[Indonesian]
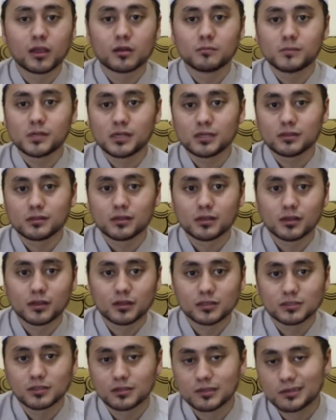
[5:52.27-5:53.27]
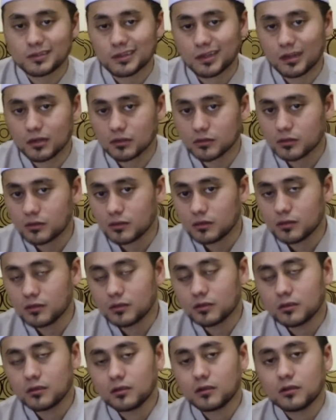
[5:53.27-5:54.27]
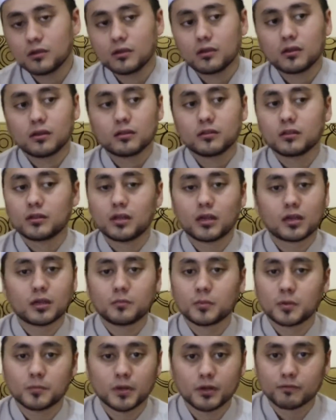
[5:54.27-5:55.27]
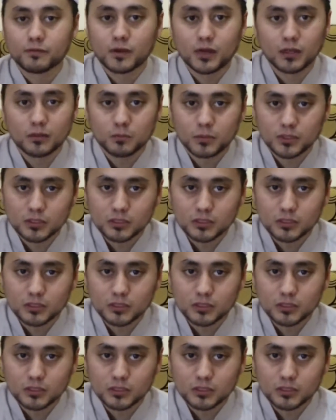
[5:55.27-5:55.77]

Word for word: air mata, kesedihan tidak akan bermanfaat